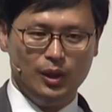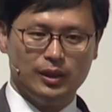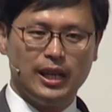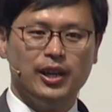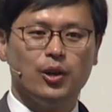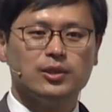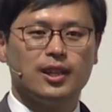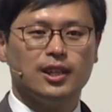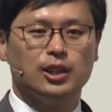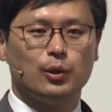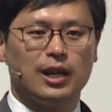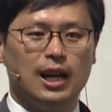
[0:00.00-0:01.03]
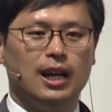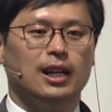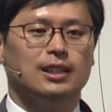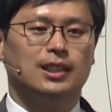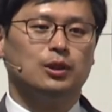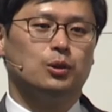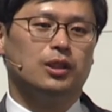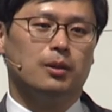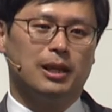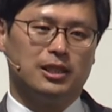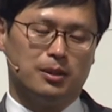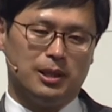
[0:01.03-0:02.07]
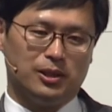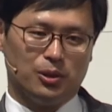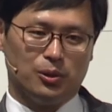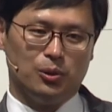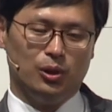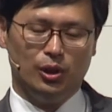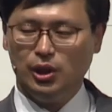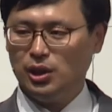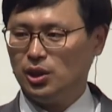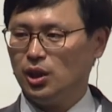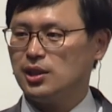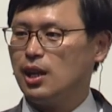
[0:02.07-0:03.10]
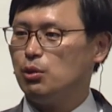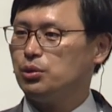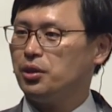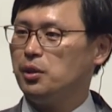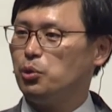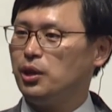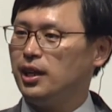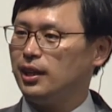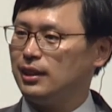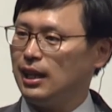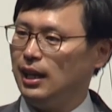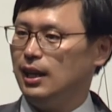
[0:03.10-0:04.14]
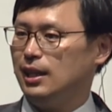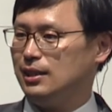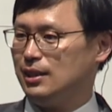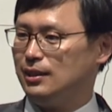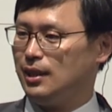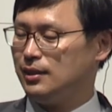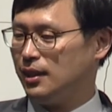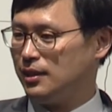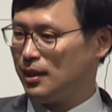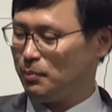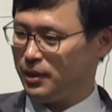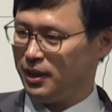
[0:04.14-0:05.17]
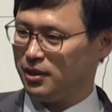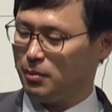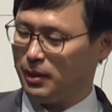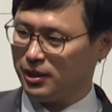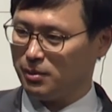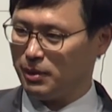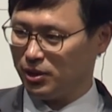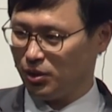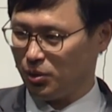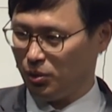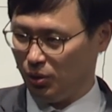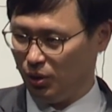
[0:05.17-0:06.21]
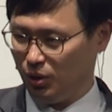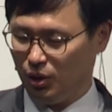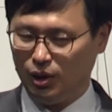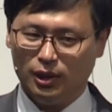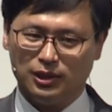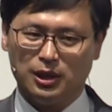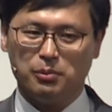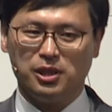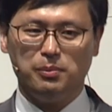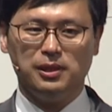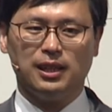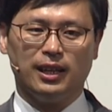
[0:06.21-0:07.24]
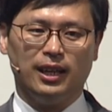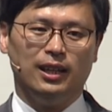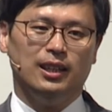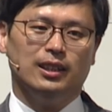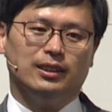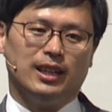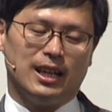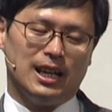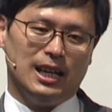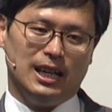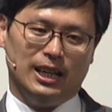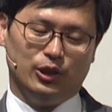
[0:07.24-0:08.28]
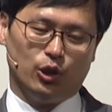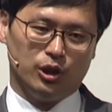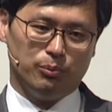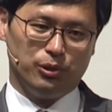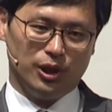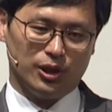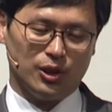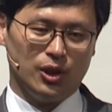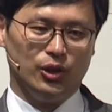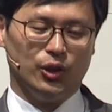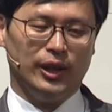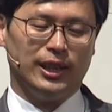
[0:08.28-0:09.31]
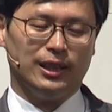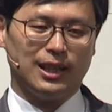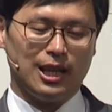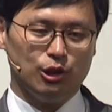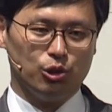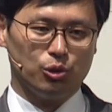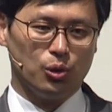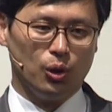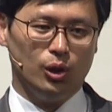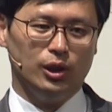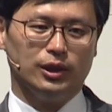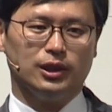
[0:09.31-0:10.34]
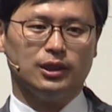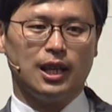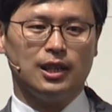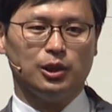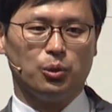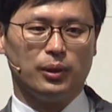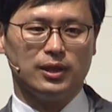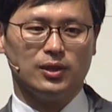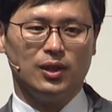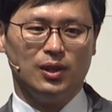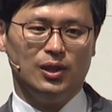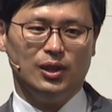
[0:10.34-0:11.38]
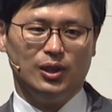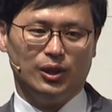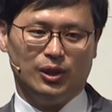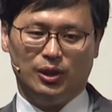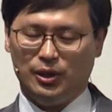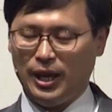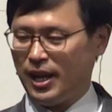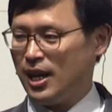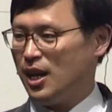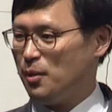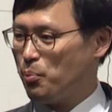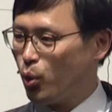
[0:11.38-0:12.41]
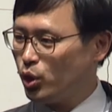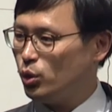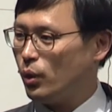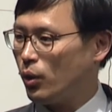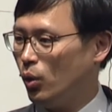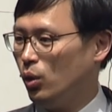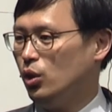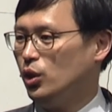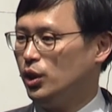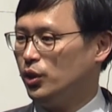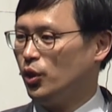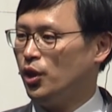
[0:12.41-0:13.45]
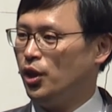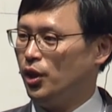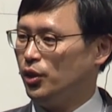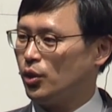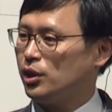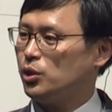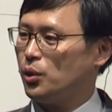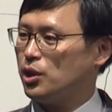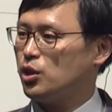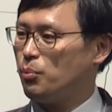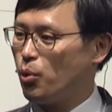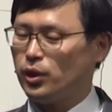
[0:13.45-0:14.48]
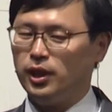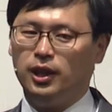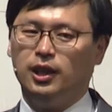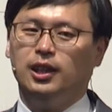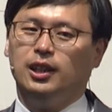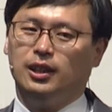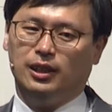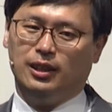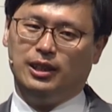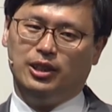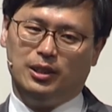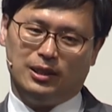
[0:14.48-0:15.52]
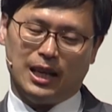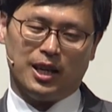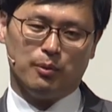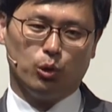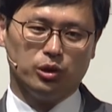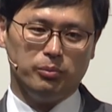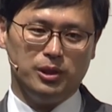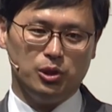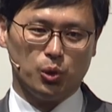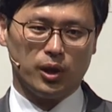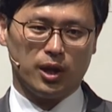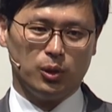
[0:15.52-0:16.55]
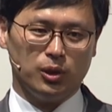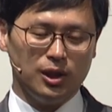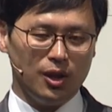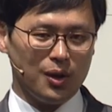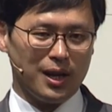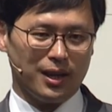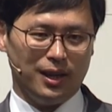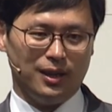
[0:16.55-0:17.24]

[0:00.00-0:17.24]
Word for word: 나의 형상이 되라 창조 때 말씀하셨고 여자의 후손에 보내겠다 창세기 3장에서 말씀하셨고 그다음 12장에 내가 너를 불러서 너에게 땅을 주고 그 땅을 통해서 어, 내가 복이 되고 너의, 너를 통해서 복이 어, 땅의 모든 민족에게로 흘러가게